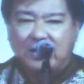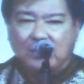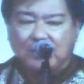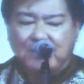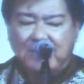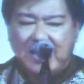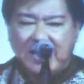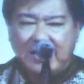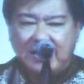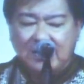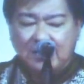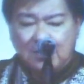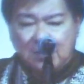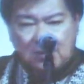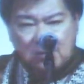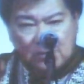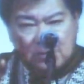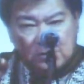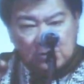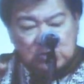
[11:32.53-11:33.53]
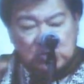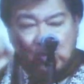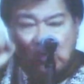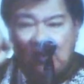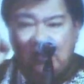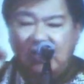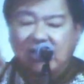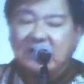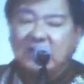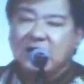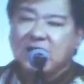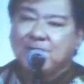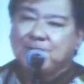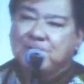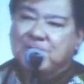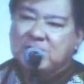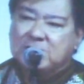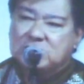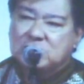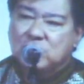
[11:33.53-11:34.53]
ออกไป ช่วงนี้ครับ
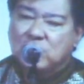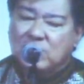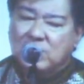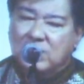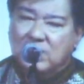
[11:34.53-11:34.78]
เป็นช่วง